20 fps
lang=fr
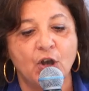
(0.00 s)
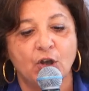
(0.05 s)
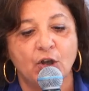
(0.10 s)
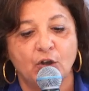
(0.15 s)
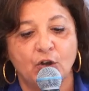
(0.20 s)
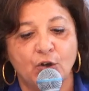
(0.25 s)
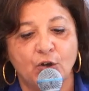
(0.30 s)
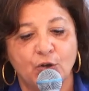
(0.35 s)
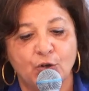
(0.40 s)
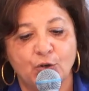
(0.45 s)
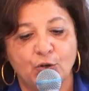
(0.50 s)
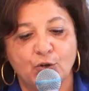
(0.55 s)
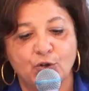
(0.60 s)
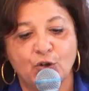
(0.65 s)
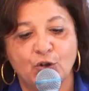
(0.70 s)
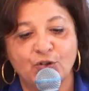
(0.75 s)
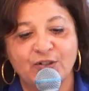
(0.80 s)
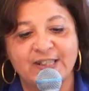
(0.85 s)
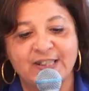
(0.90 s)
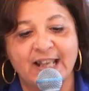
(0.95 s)
euh,
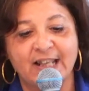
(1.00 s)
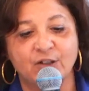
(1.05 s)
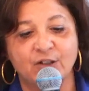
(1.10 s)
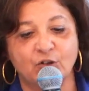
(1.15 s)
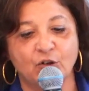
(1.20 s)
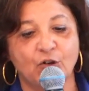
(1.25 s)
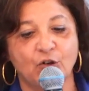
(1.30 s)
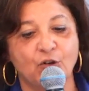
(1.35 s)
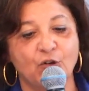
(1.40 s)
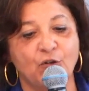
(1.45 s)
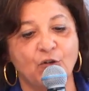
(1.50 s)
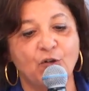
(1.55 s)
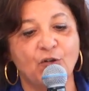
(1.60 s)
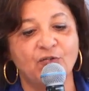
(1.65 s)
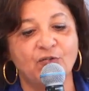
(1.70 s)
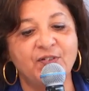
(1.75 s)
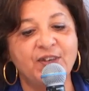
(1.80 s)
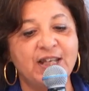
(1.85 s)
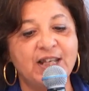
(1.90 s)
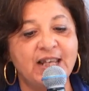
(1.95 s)
dans cette euh,
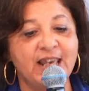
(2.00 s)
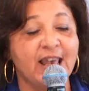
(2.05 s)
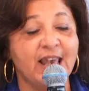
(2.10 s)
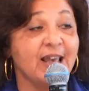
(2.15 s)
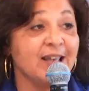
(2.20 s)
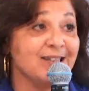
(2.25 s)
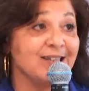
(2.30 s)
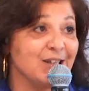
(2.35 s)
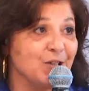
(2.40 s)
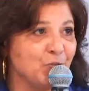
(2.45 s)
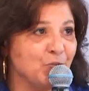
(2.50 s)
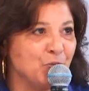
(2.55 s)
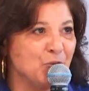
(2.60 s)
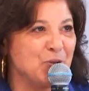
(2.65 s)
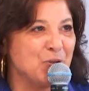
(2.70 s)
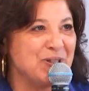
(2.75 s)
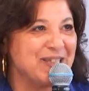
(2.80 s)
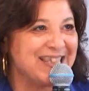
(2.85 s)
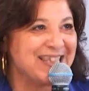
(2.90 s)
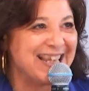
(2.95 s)
filière. C'est toute
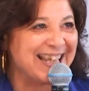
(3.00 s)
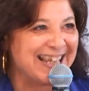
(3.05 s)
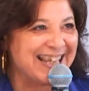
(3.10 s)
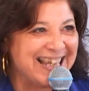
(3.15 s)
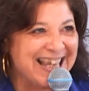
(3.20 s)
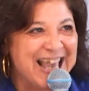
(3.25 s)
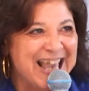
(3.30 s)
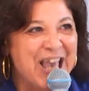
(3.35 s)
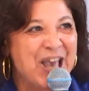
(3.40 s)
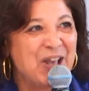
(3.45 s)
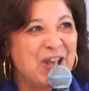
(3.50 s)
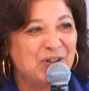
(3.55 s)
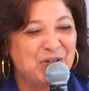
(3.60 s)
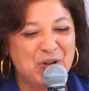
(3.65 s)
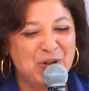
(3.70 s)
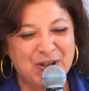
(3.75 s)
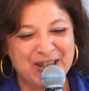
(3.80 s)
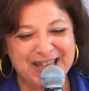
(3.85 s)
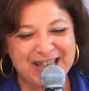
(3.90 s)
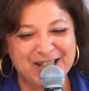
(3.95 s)
une série de
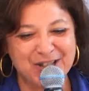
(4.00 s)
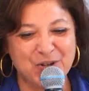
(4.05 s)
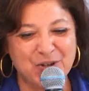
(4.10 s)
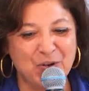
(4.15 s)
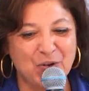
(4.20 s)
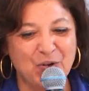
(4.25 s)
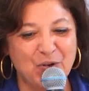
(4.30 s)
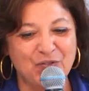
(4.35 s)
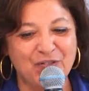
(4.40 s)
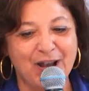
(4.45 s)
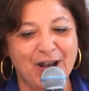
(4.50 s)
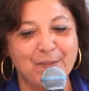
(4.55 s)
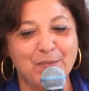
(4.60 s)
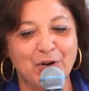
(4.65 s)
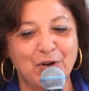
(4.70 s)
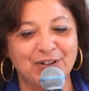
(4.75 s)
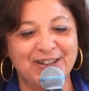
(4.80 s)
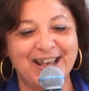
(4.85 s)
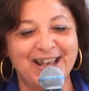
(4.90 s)
questions qu'on va aborder